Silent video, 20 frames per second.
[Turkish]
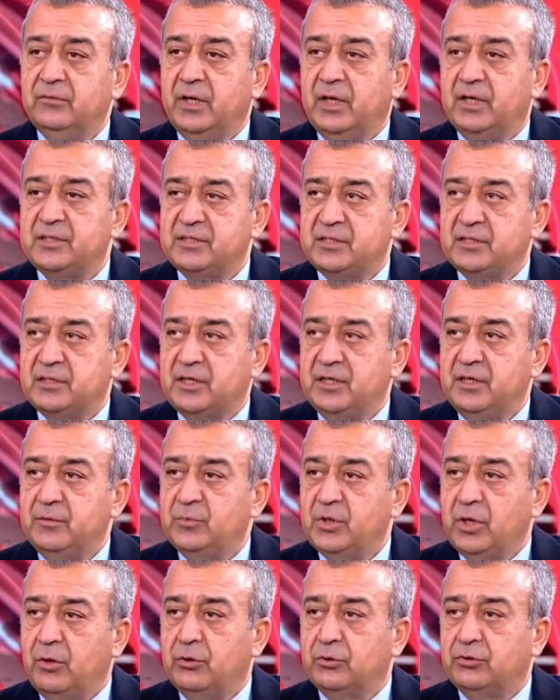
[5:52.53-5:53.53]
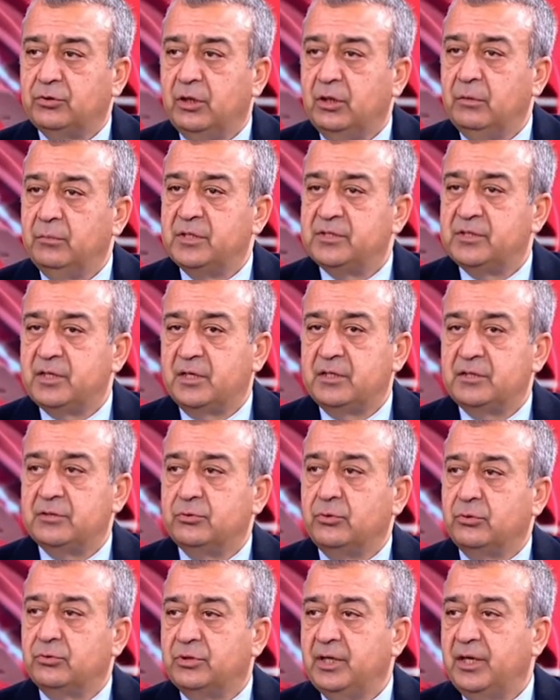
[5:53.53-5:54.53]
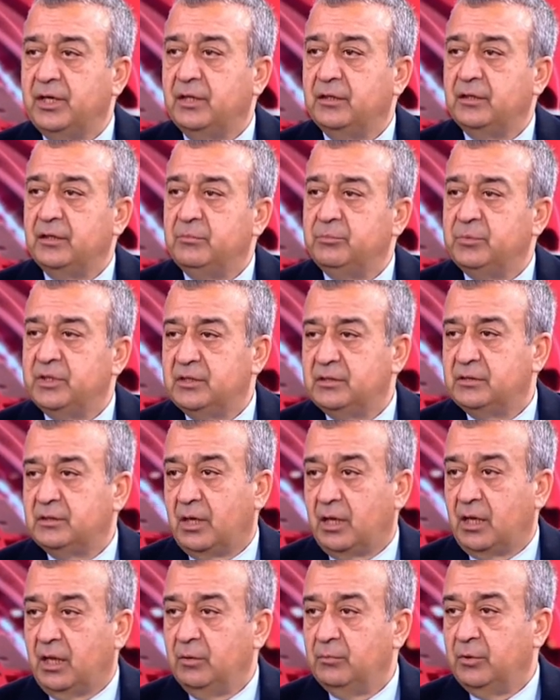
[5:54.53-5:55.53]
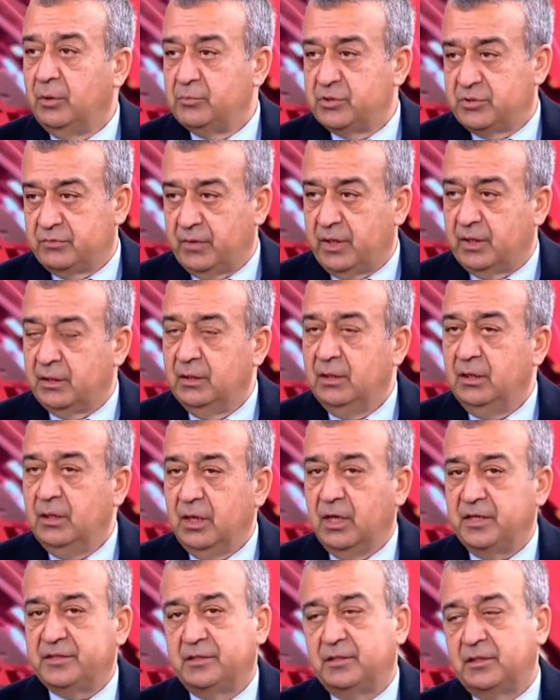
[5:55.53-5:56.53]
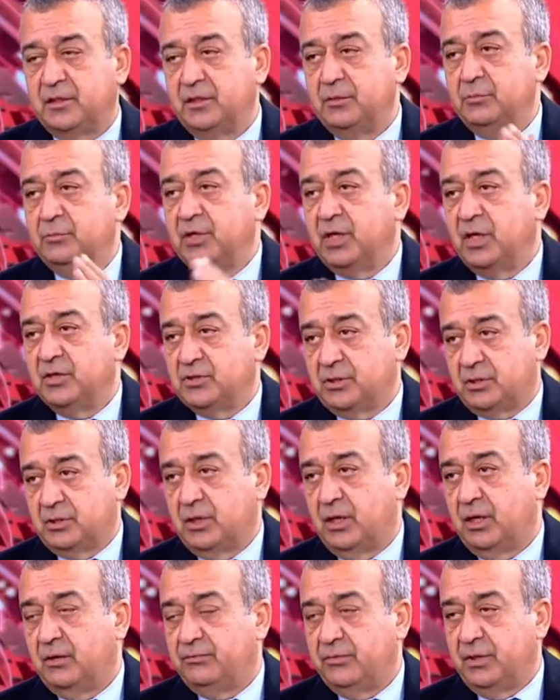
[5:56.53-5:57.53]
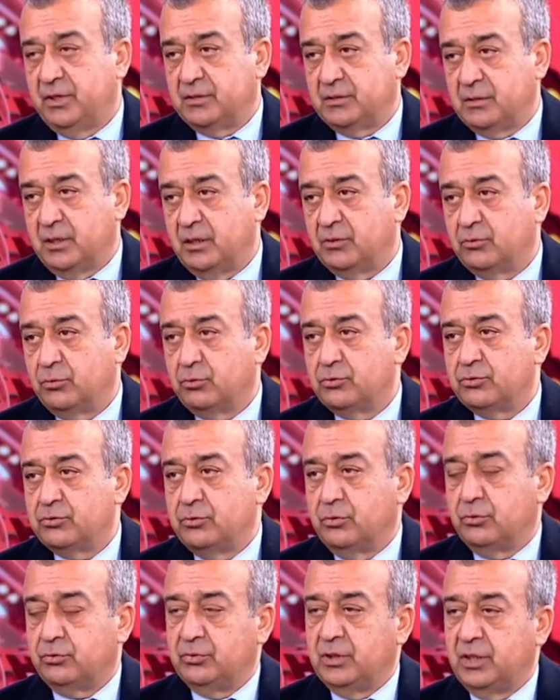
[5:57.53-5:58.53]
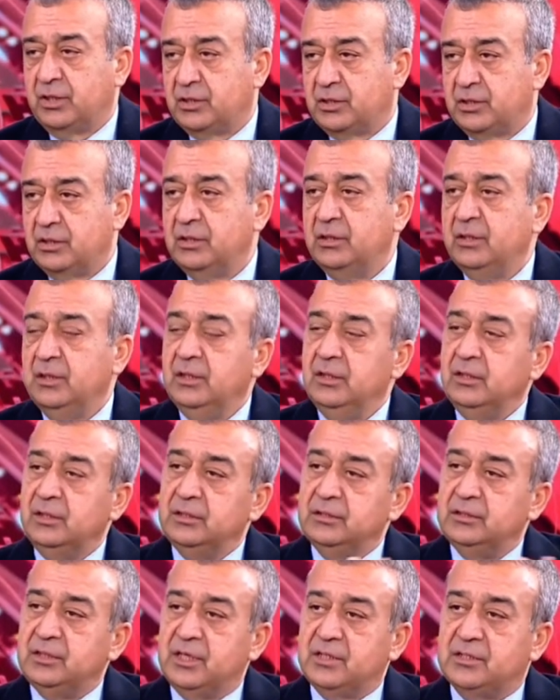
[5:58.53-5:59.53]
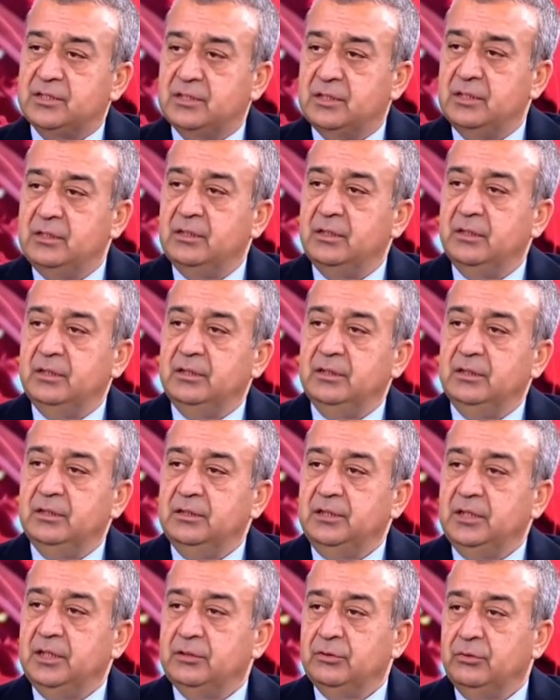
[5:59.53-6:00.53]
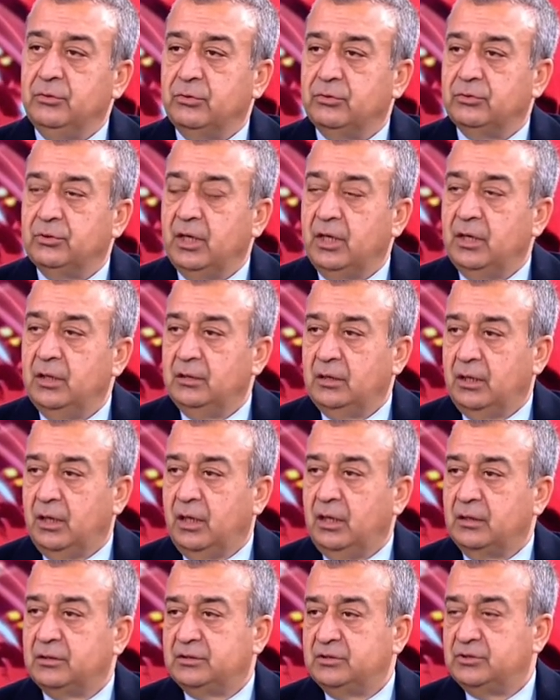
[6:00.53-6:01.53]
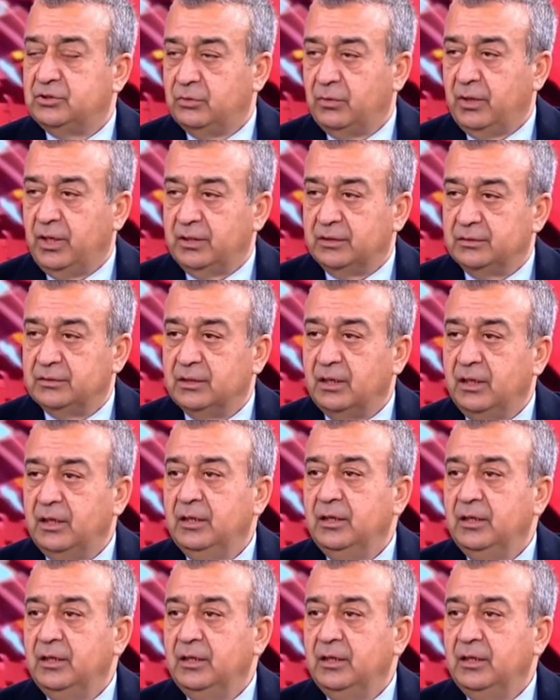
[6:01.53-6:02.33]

hazır giyimde ortalama 8.7 bir daralmamız var. Hazır giyim birazcık daha fazla 9.2, tekstil 7.6 e, civarında.